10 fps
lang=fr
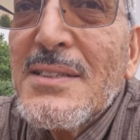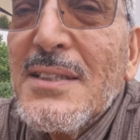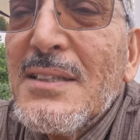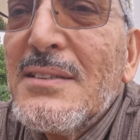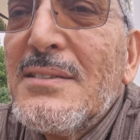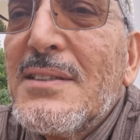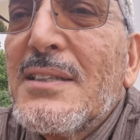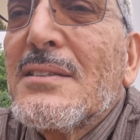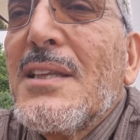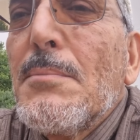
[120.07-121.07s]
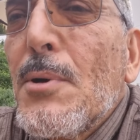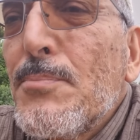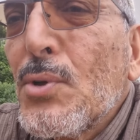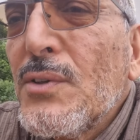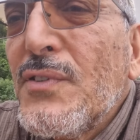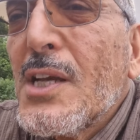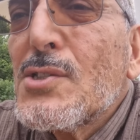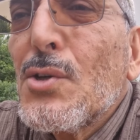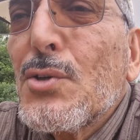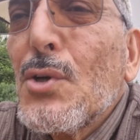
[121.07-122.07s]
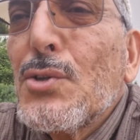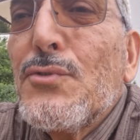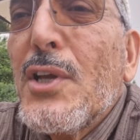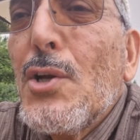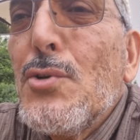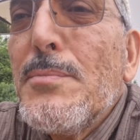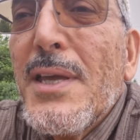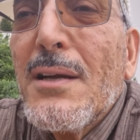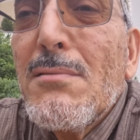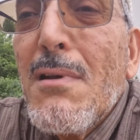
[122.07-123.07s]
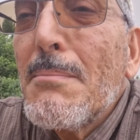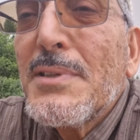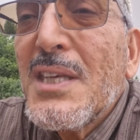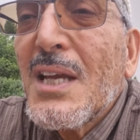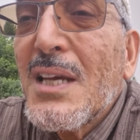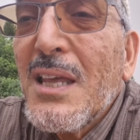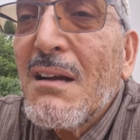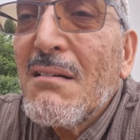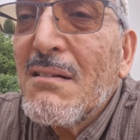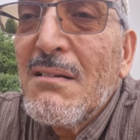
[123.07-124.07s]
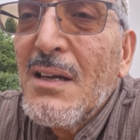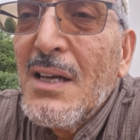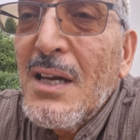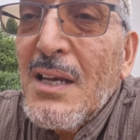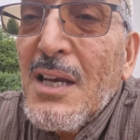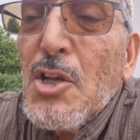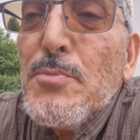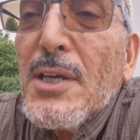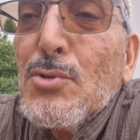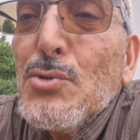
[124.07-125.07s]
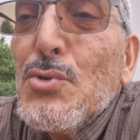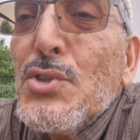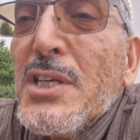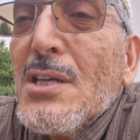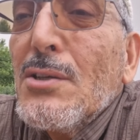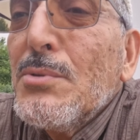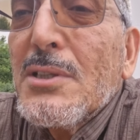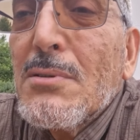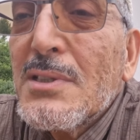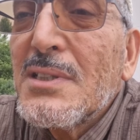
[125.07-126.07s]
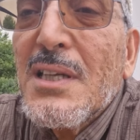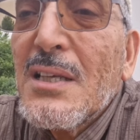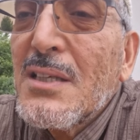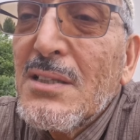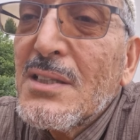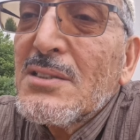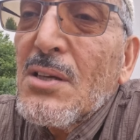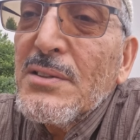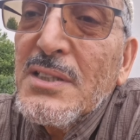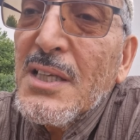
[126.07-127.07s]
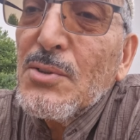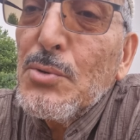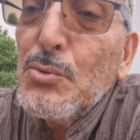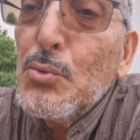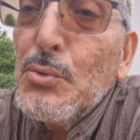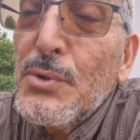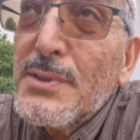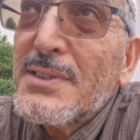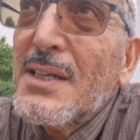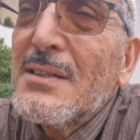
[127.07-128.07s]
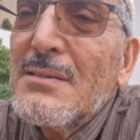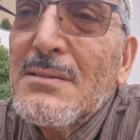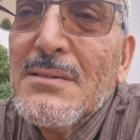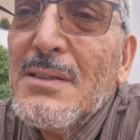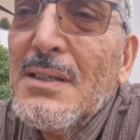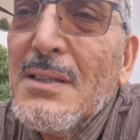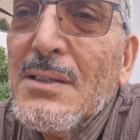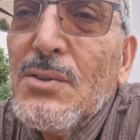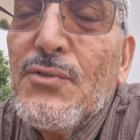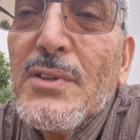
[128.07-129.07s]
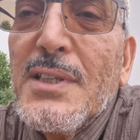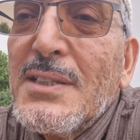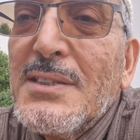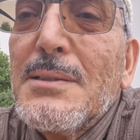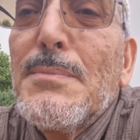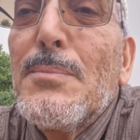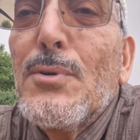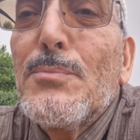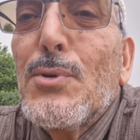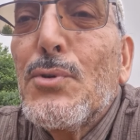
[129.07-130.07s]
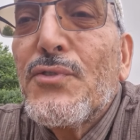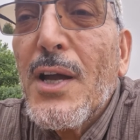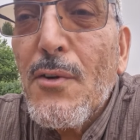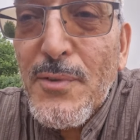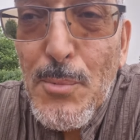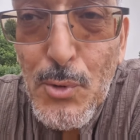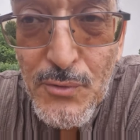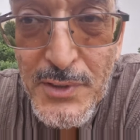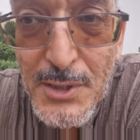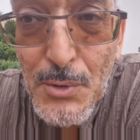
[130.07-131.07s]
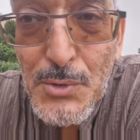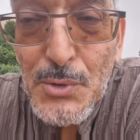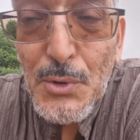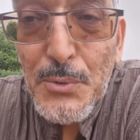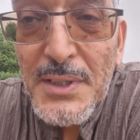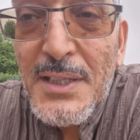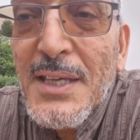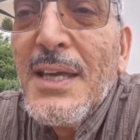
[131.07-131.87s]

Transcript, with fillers: c'est d'être tellement purifié que son cœur devient une lumière, une lampe qui éclaire euh, la lumière de Dieu jaillit en lui. quoi. C'est quelqu'un d'extraordinaire, de doux, de saint, de fantastique. Mais bon, beaucoup de frères ont fait beaucoup de vidéos sur lui.